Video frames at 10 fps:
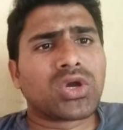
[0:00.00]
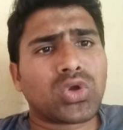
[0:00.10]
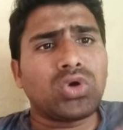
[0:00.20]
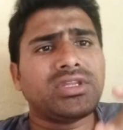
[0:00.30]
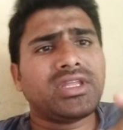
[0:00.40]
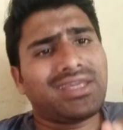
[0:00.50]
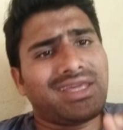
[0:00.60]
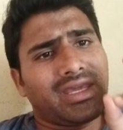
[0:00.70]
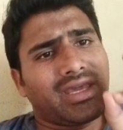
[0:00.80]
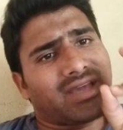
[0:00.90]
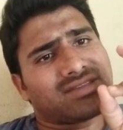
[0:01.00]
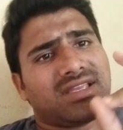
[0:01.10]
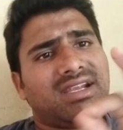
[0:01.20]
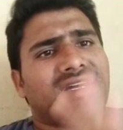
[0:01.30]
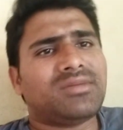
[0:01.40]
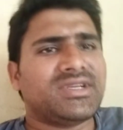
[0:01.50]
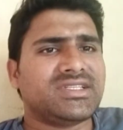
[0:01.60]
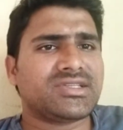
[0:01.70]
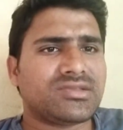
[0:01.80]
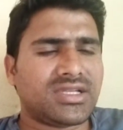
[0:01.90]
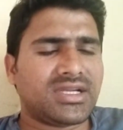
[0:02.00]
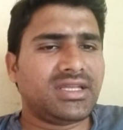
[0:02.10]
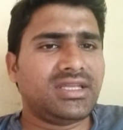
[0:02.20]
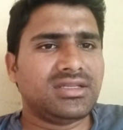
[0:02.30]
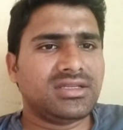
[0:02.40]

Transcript: గ్రోతింగ్కి ఎక్సలెంట్గా పనిచేస్తుందండి